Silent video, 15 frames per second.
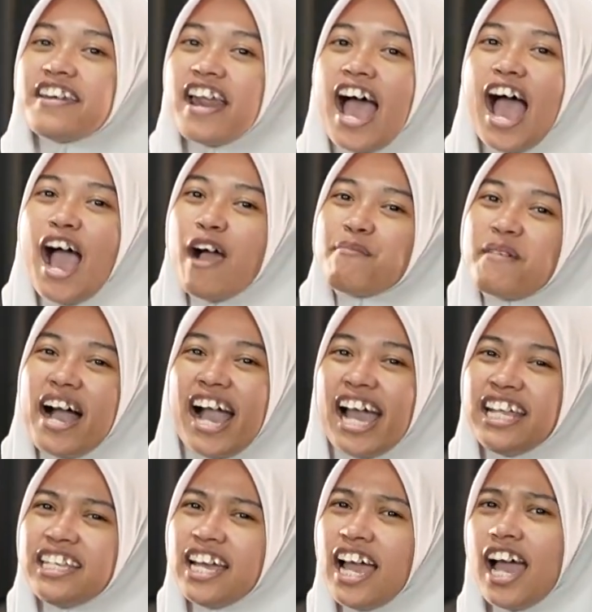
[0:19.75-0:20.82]
Nah,
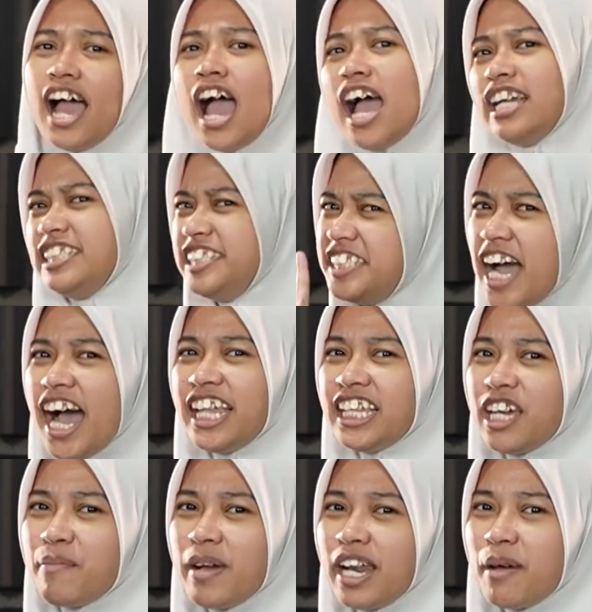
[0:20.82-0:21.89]
makanya
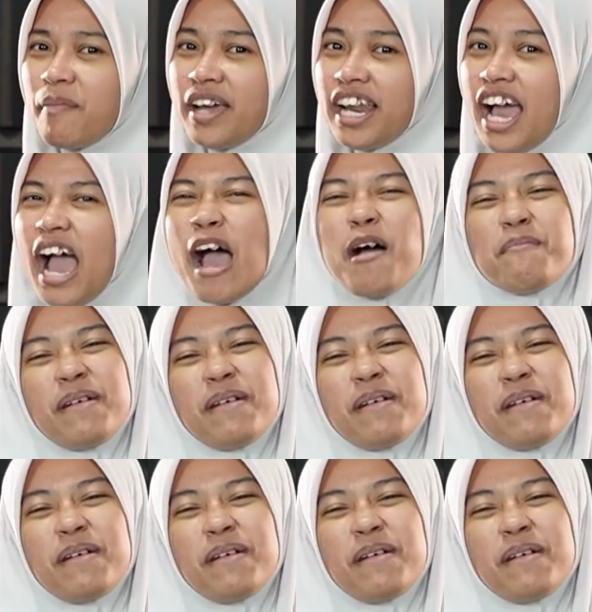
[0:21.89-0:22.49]
jangan kemana-mana,